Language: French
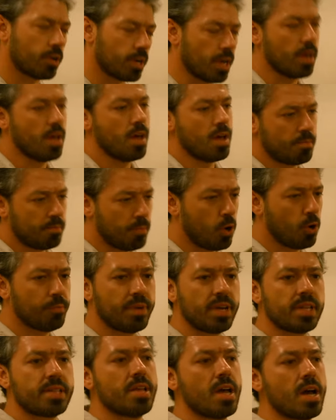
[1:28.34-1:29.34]
OK. Bon,
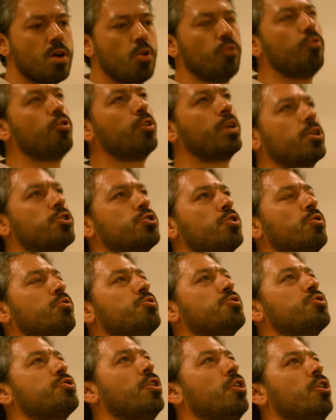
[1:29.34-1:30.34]
maintenant, on veut quelque
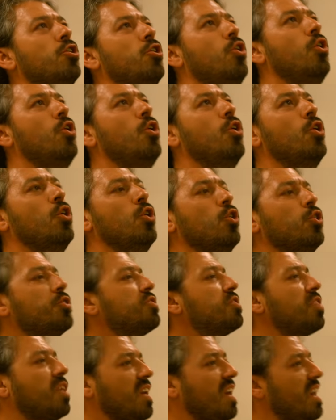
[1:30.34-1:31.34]
chose de
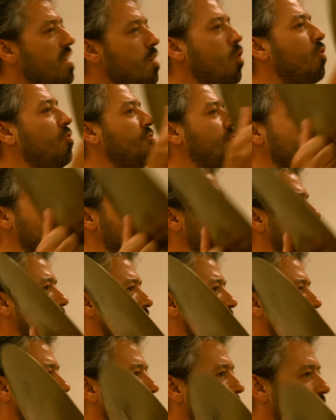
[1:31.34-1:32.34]
triomphant.
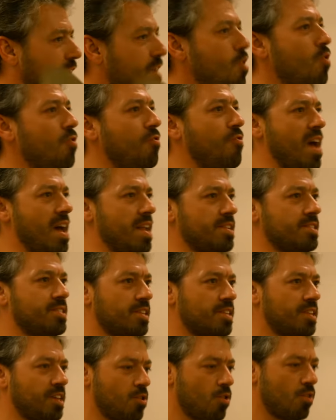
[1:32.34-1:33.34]
triomphal.
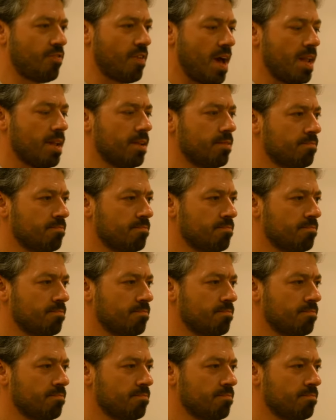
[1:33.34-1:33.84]
C'est triomphal.